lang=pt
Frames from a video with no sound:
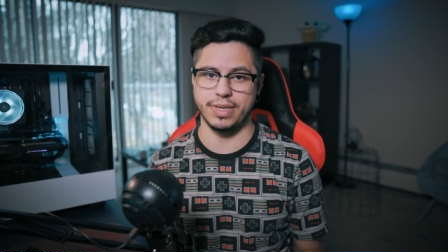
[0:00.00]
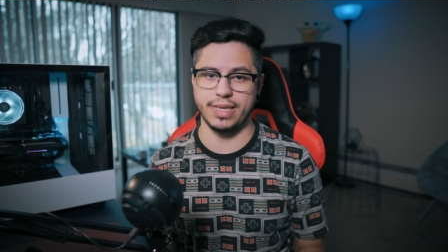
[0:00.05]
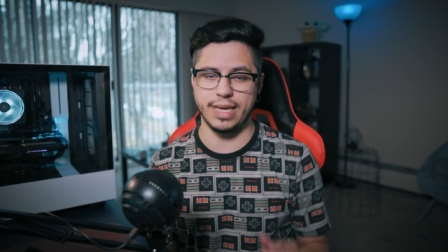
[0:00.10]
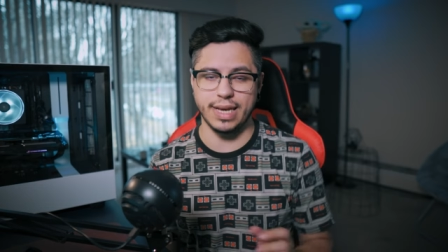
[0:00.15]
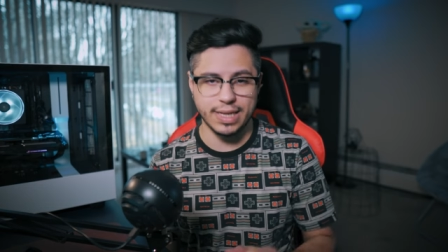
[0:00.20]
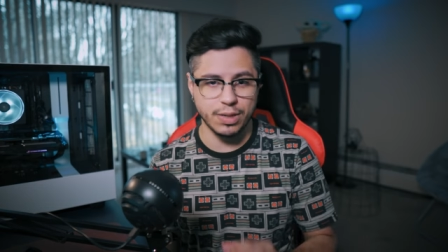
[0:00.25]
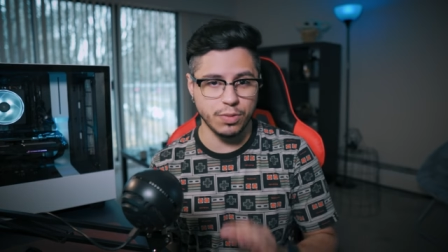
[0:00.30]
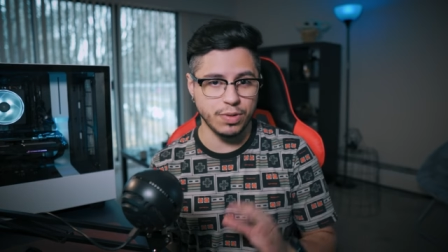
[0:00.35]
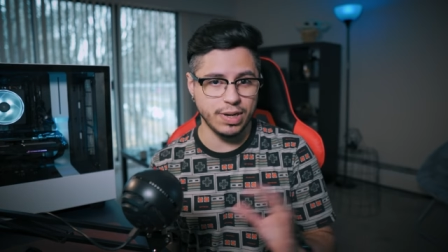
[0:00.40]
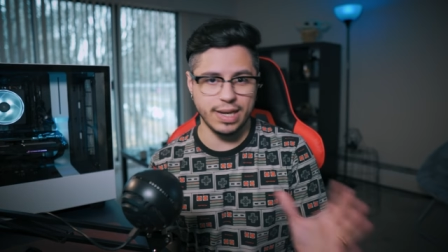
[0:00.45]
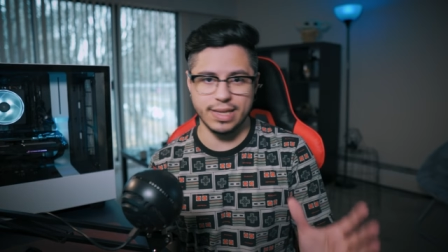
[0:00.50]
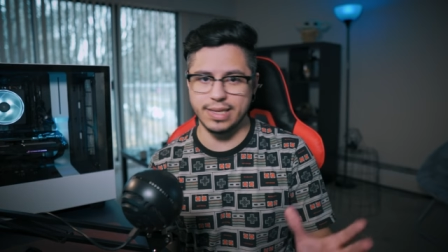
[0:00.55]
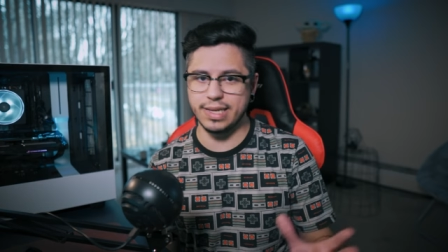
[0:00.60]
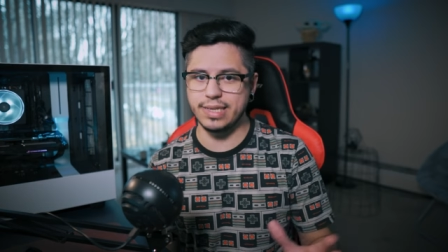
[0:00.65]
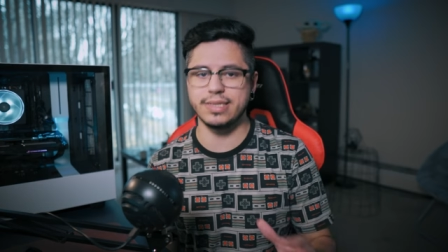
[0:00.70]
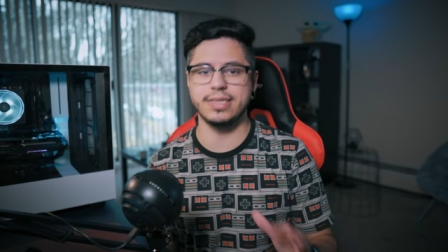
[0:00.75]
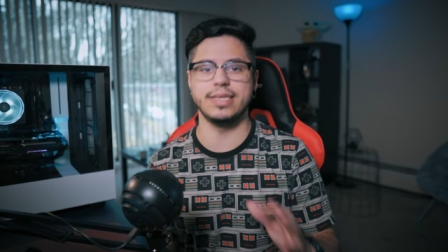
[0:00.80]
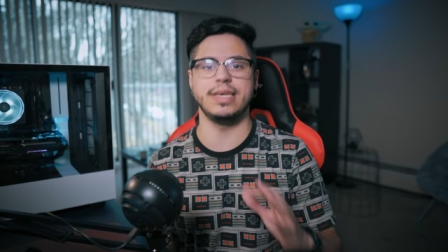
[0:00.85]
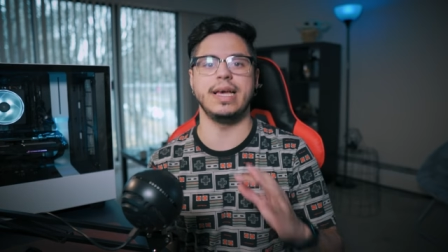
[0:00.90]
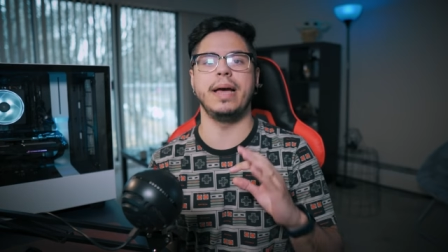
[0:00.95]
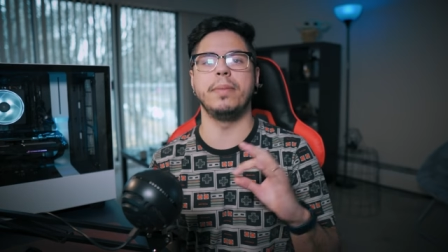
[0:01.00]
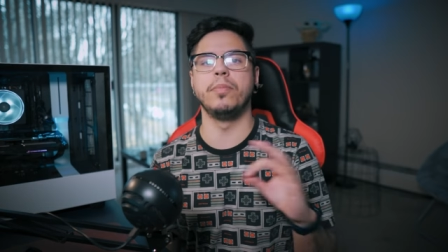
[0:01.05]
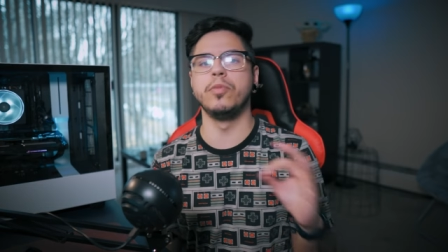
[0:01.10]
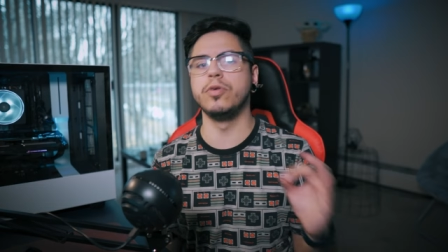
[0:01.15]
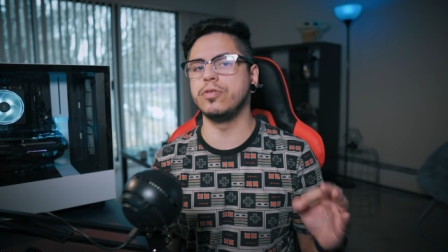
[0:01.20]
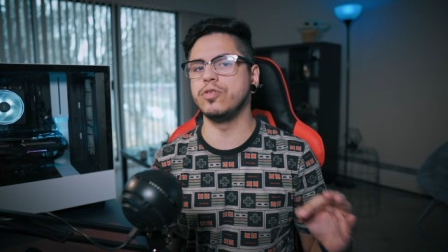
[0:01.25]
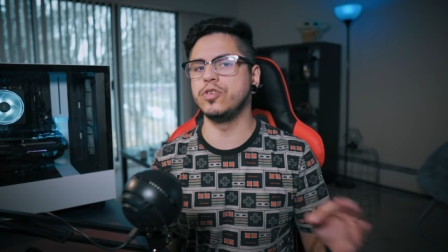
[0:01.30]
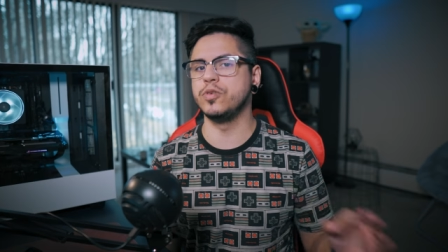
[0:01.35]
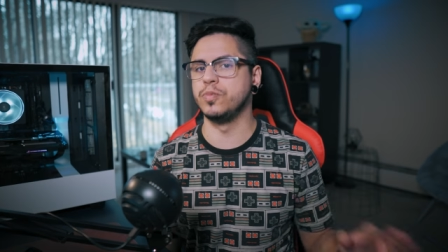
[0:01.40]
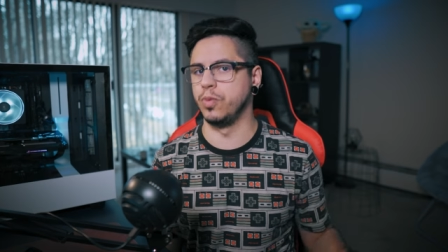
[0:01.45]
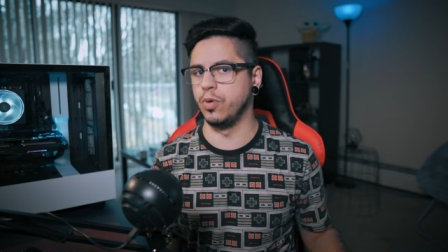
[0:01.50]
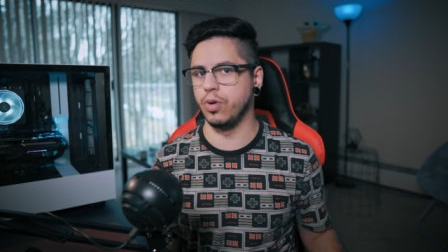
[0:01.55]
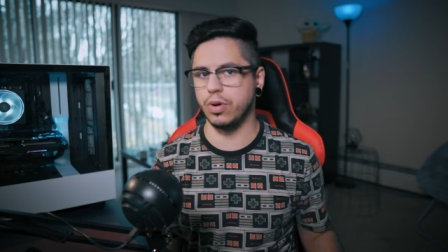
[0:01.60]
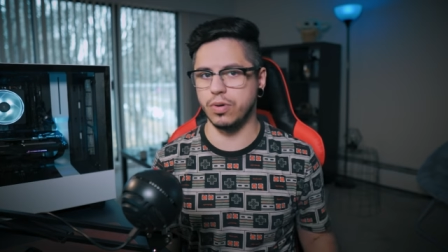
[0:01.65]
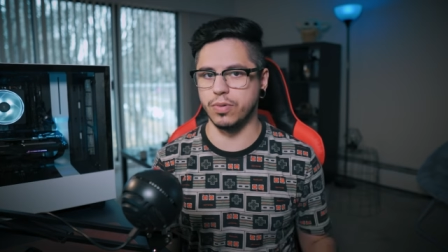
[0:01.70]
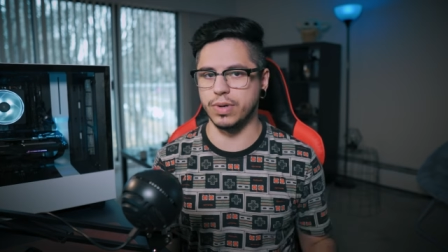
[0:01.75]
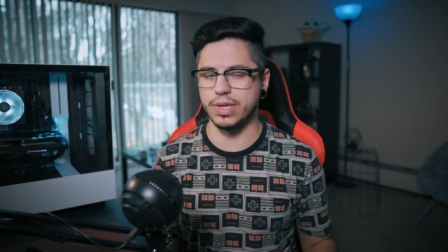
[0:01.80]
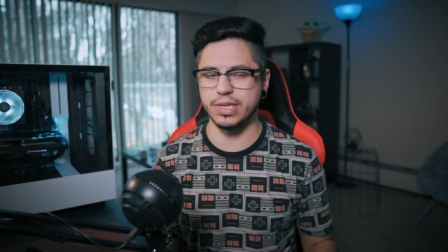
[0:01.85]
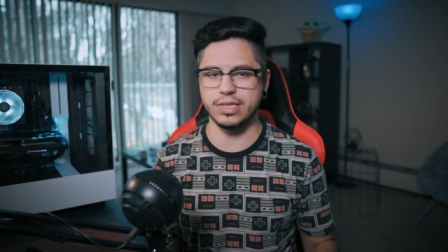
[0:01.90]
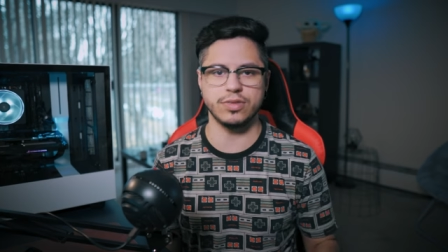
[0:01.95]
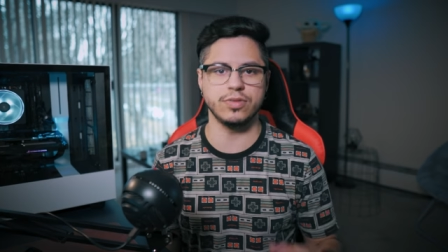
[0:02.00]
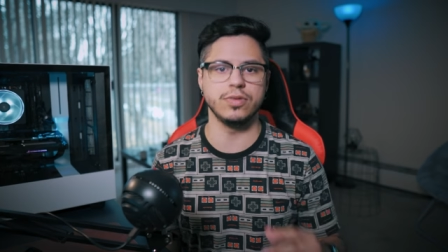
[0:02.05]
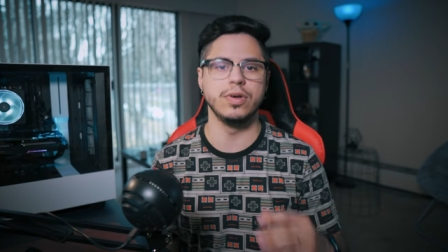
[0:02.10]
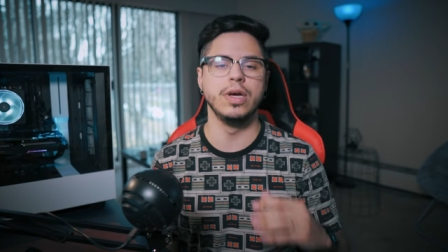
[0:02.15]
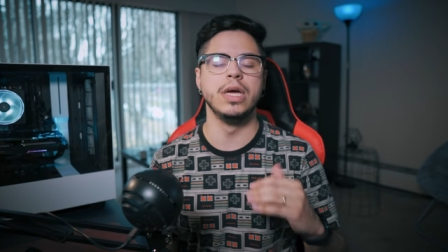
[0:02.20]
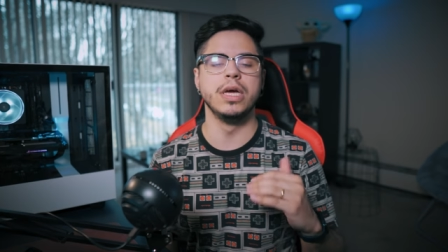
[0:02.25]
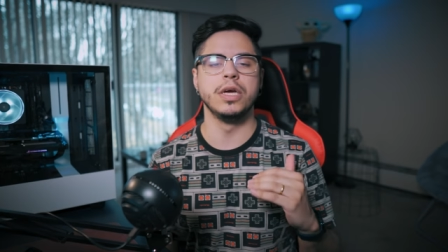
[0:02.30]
E aqui o canadense é muito de boa com isso.